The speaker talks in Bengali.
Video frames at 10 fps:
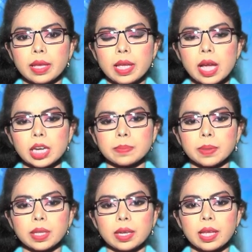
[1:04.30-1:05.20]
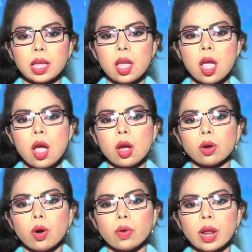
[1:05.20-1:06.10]
থেকেই হাসপাতালে
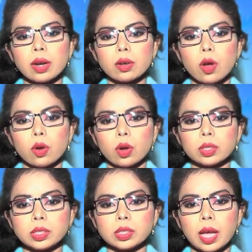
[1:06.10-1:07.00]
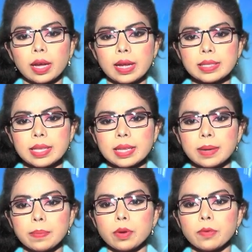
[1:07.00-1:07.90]
করোনার লক্ষণ থাকায়
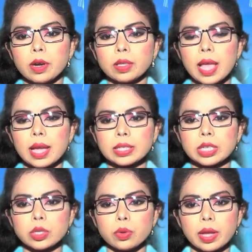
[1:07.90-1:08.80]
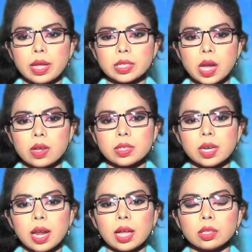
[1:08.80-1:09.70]
সিঙ্গাপুর ফেরত এক শিশুকে
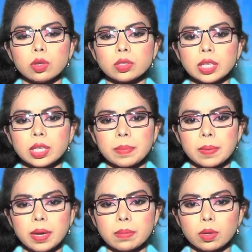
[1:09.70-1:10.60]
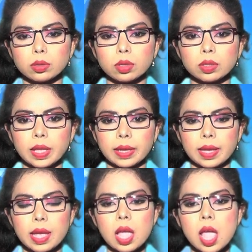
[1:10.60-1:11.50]
শাহজালাল আন্তর্জাতিক বিমানবন্দর
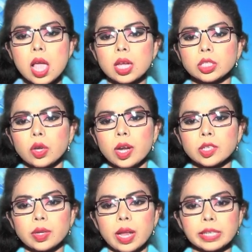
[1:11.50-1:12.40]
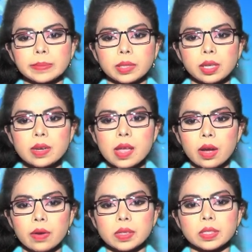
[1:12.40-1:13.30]
থেকে সরাসরি হাসপাতালে
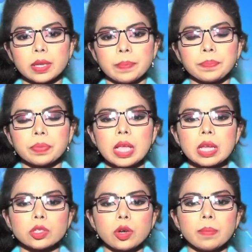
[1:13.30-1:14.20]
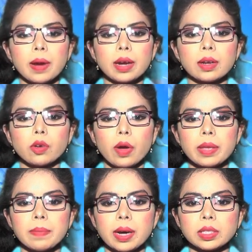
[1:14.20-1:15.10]
নেওয়া হয়েছে সোমবার
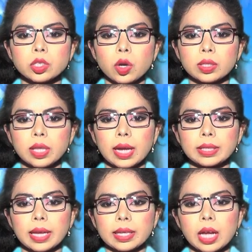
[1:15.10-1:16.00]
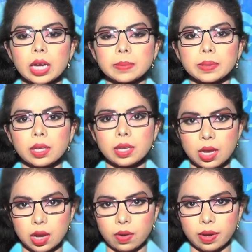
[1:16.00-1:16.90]
নয়ই মার্চ সন্ধ্যায় তাকে হাসপাতালে
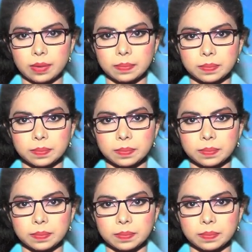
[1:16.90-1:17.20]
নেওয়া হয়